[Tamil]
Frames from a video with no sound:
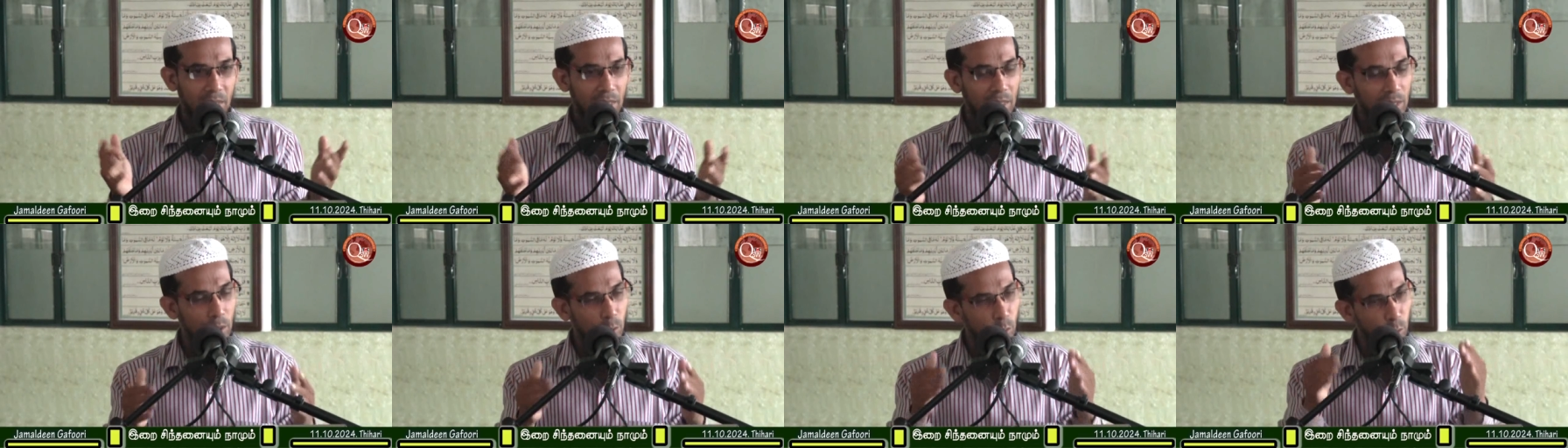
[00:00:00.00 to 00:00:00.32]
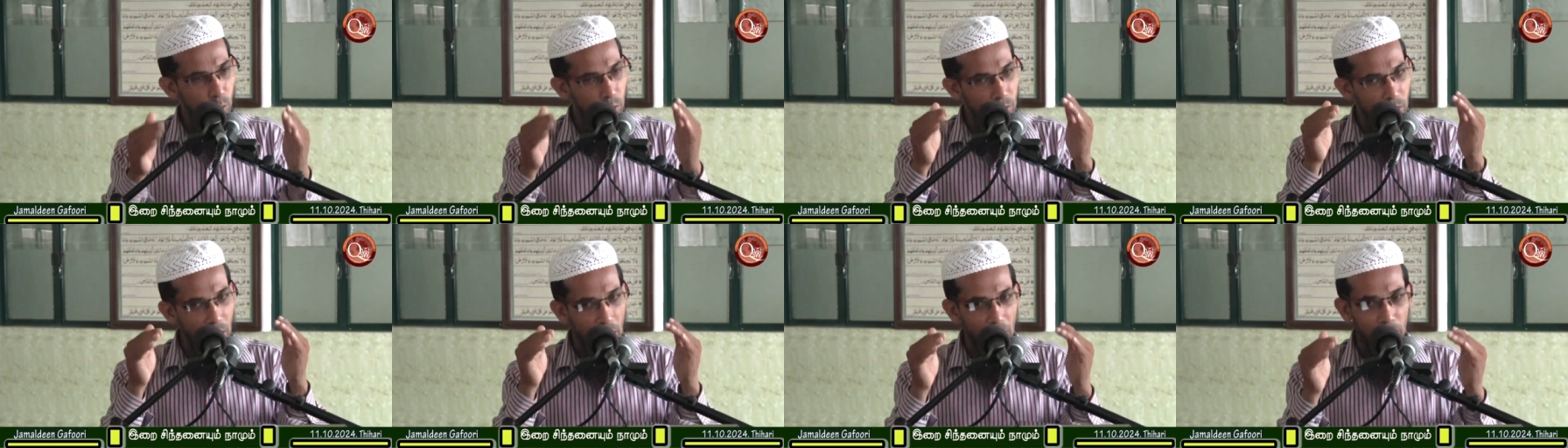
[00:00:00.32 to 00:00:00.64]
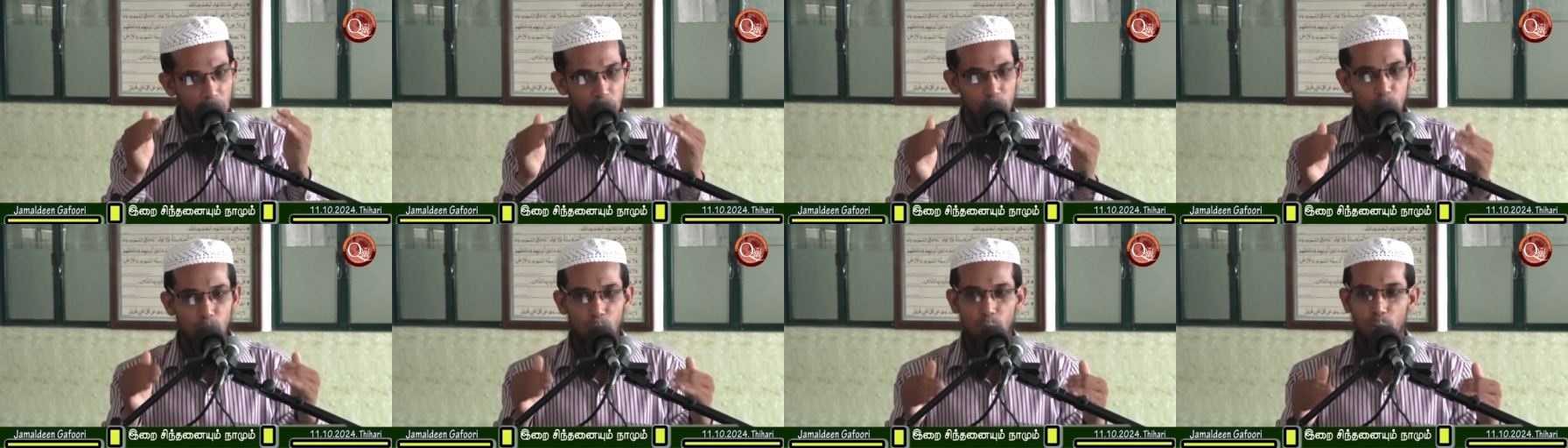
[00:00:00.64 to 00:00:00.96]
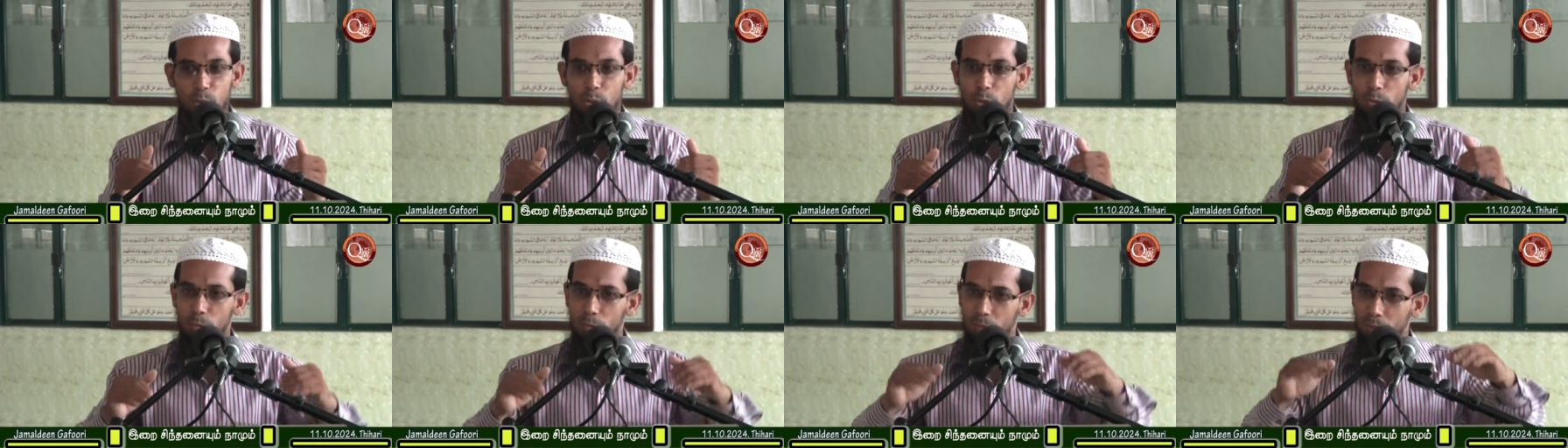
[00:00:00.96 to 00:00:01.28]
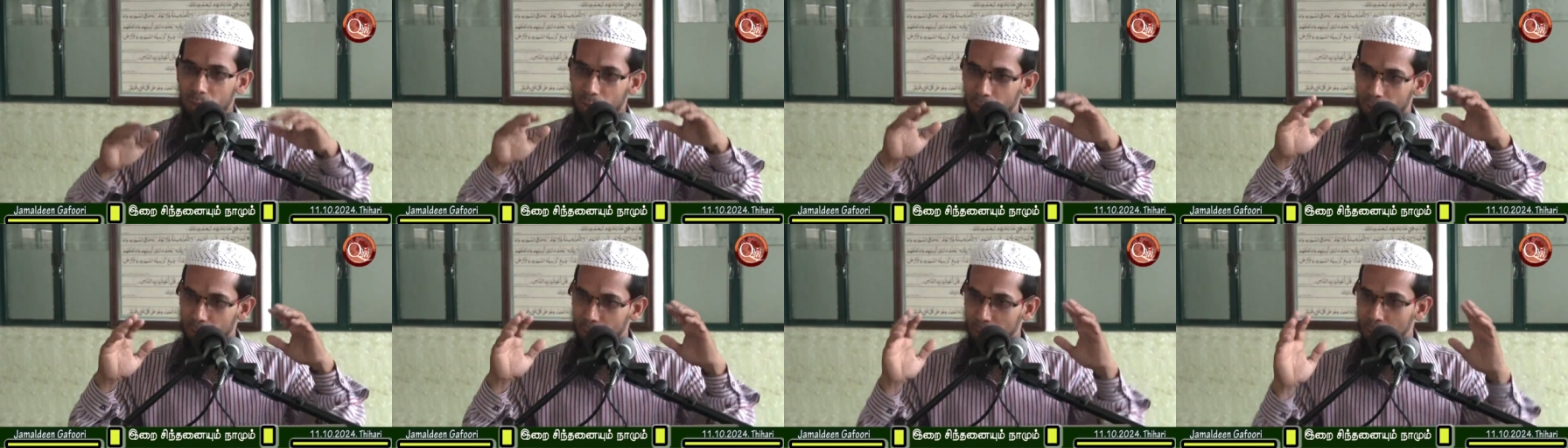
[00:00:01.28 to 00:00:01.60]
இந்த உட்கார்ந்து கொண்டும்
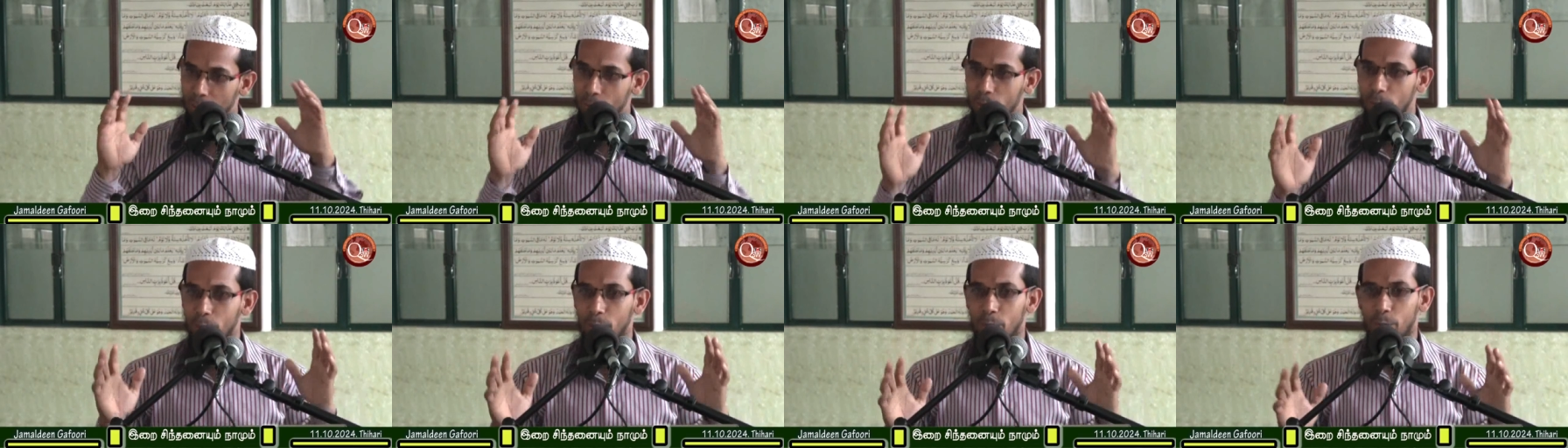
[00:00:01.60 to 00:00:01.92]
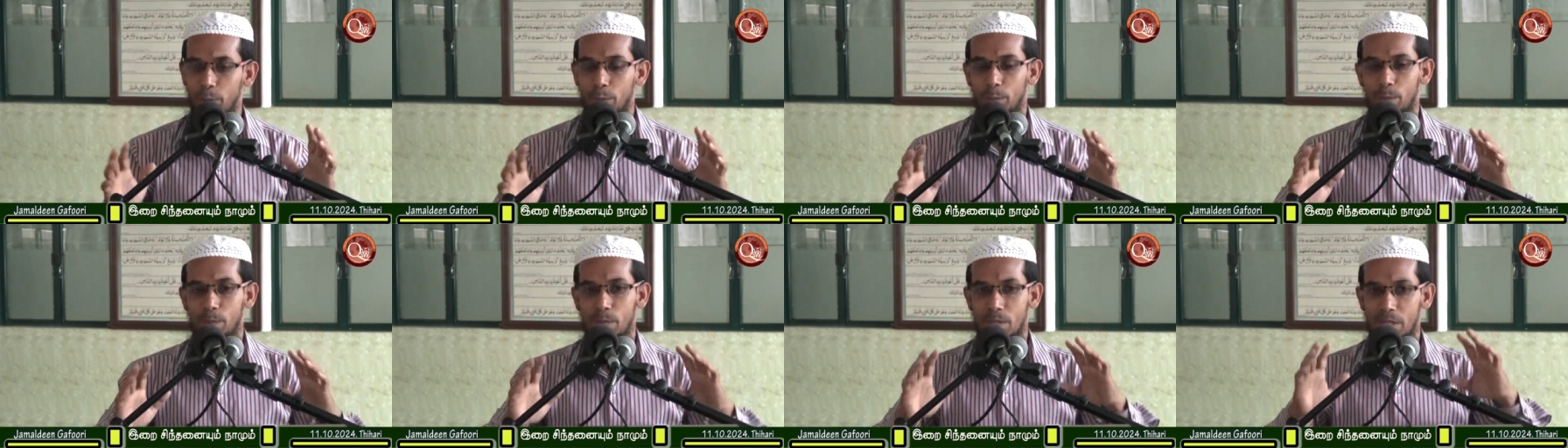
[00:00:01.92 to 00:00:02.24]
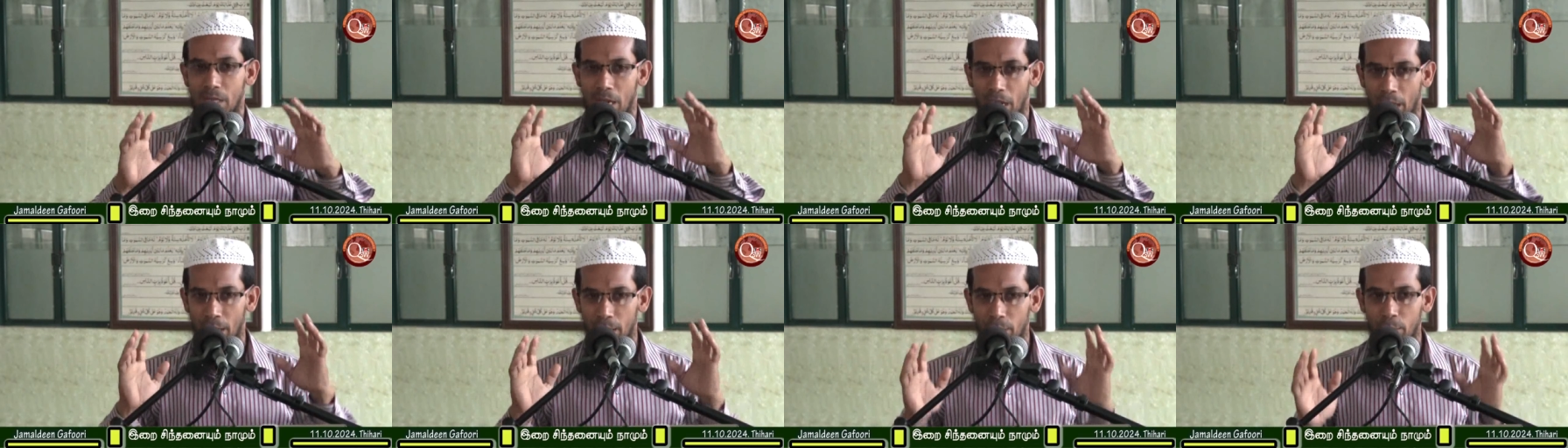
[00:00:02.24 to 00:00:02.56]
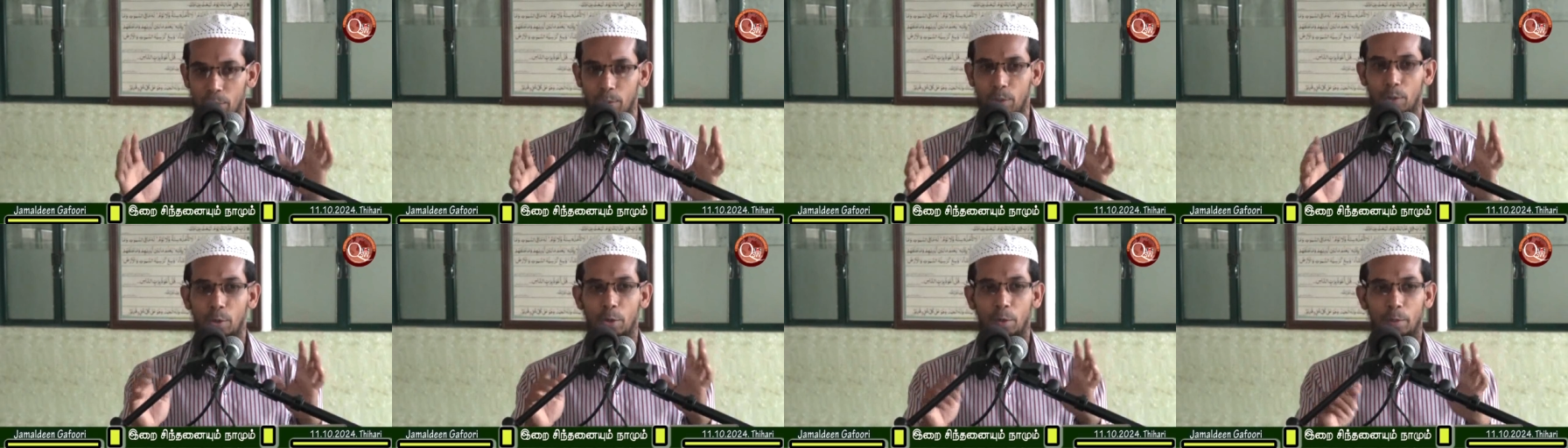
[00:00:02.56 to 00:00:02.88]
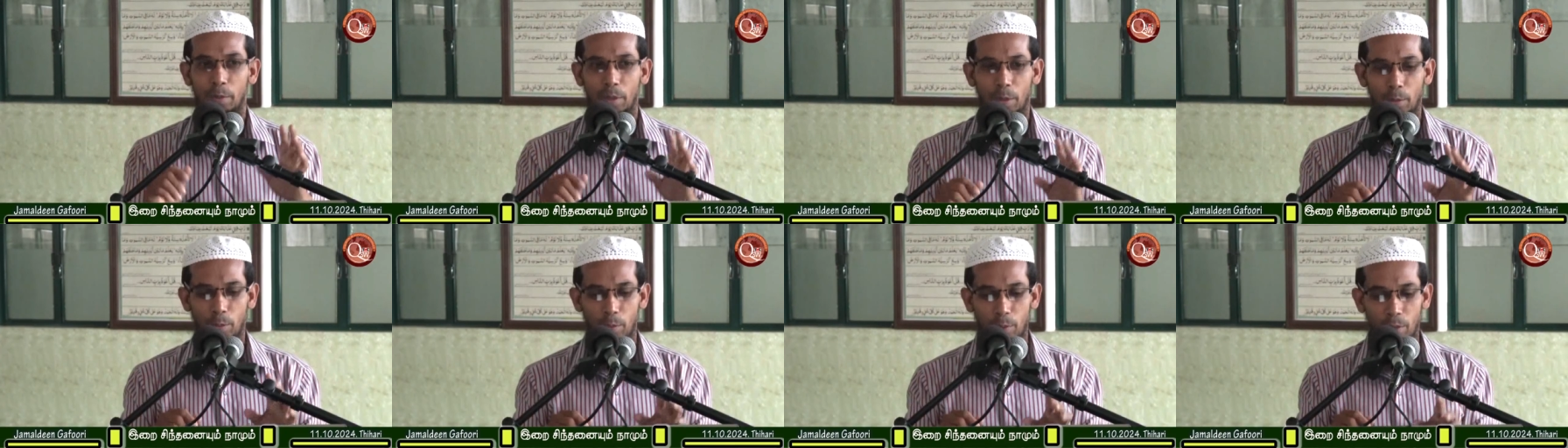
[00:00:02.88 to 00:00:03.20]
நின்று கொண்டும் சாய்ந்து
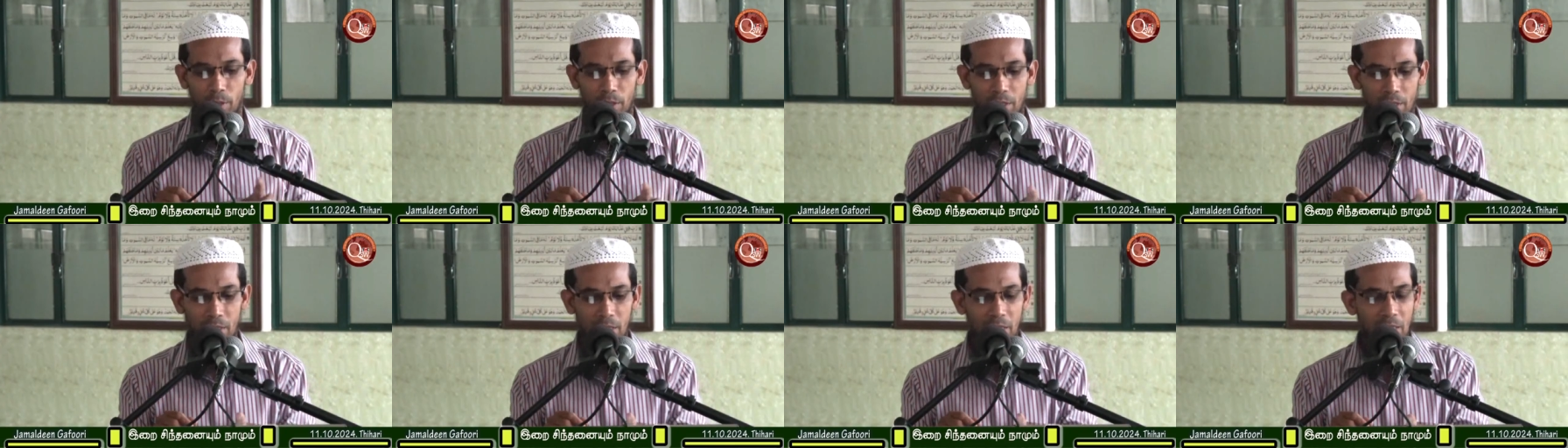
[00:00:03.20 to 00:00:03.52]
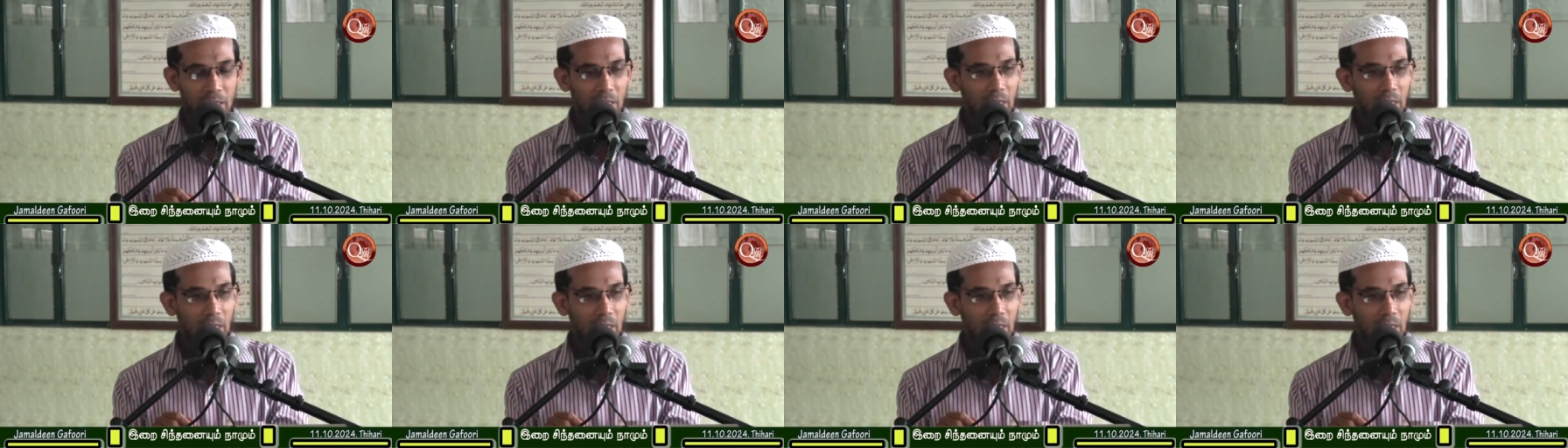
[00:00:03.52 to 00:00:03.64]
கொண்டும் என்ற பொழுது